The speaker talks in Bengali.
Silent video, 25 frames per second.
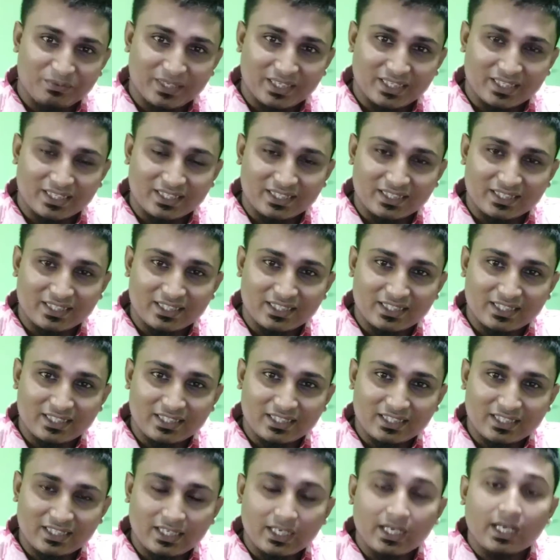করবেন
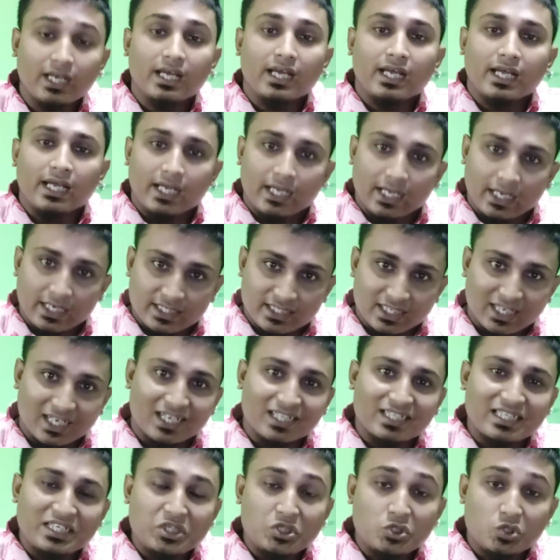
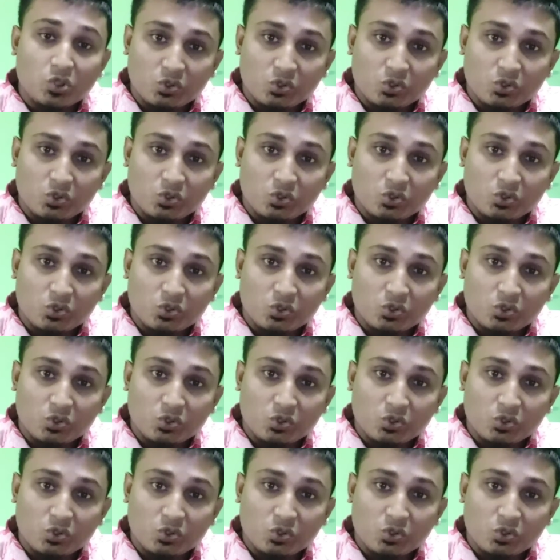সারাদিন